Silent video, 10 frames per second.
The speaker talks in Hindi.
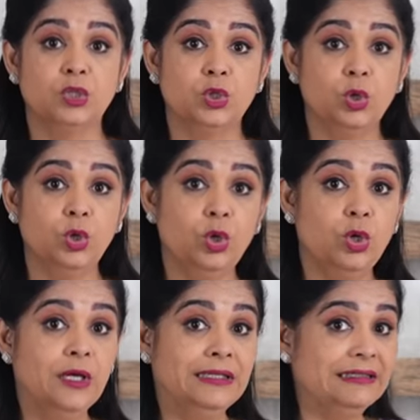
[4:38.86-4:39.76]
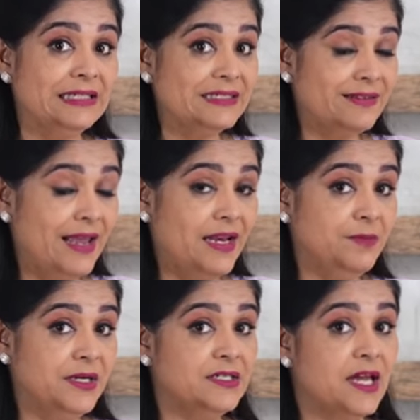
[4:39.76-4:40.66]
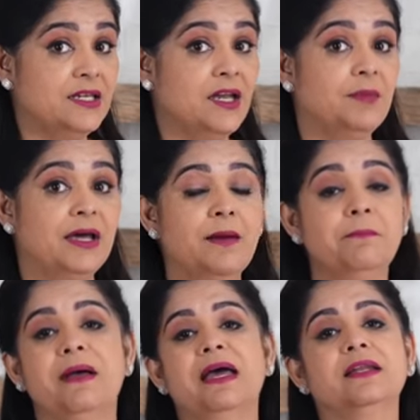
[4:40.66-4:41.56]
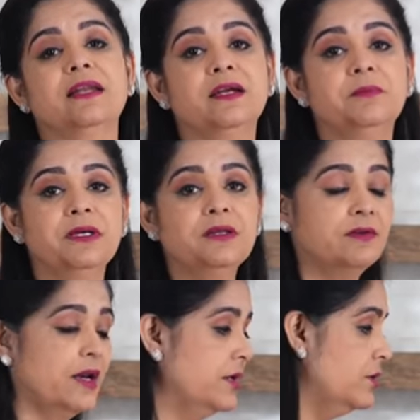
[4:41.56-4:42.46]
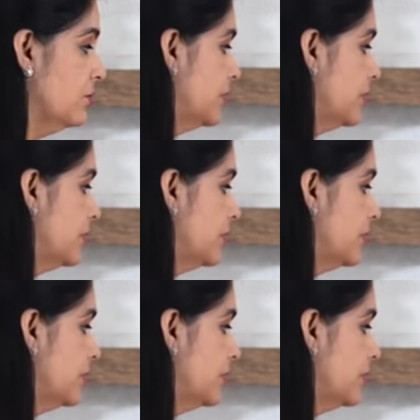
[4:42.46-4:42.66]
तो तीसरा एलिमेंट यानी हमारा मैरिनेट भी रेडी हो